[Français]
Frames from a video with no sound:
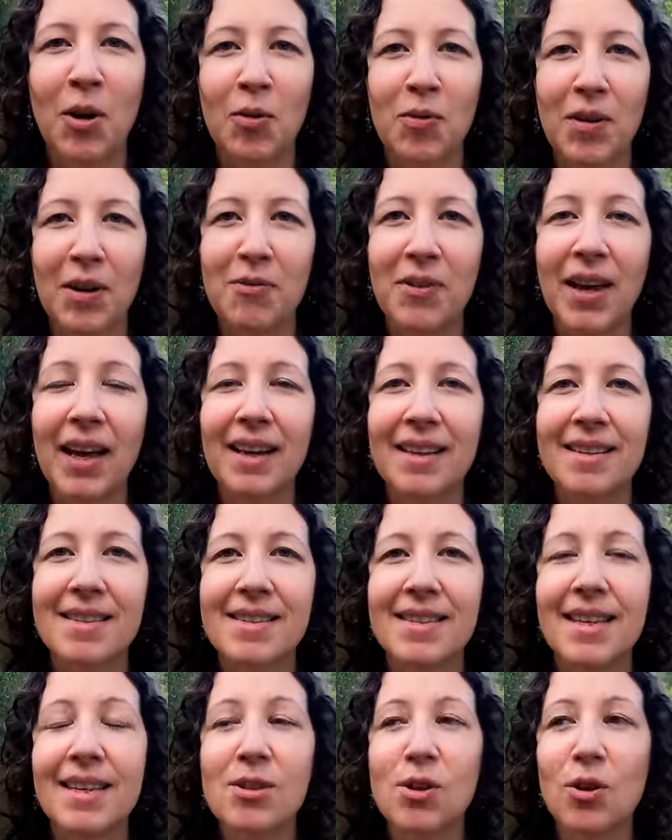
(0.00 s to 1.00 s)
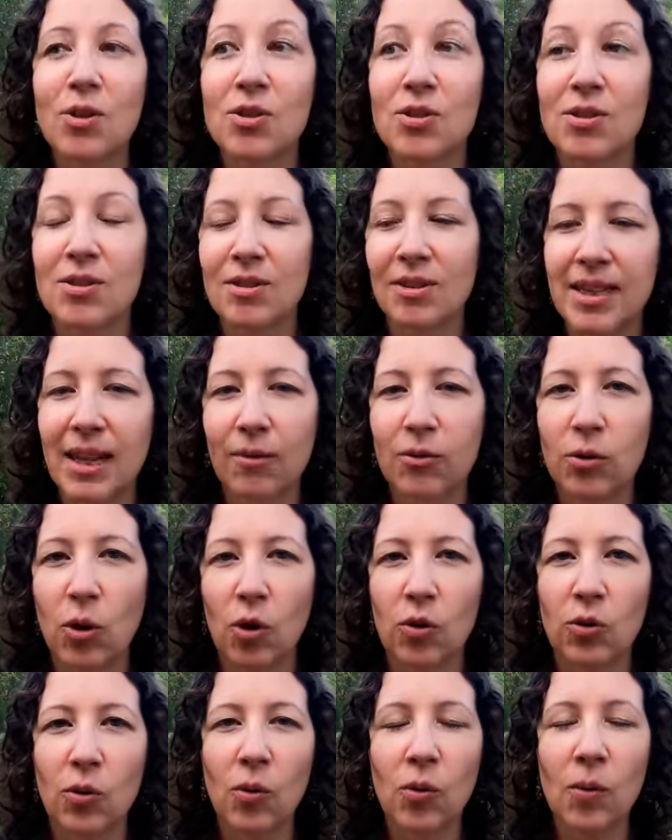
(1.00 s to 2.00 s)
on va faire un seignos
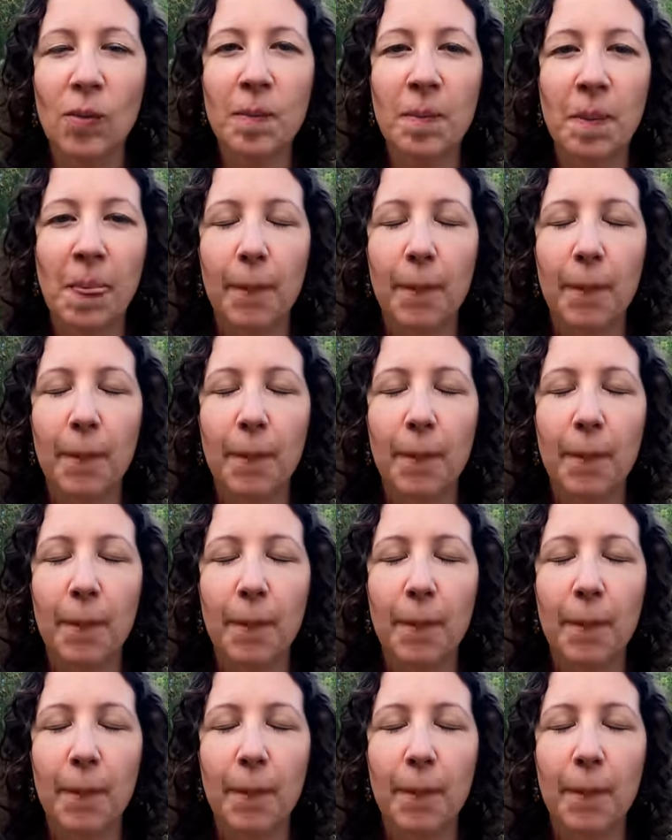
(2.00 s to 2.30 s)
Villeneuve-d'Ornon.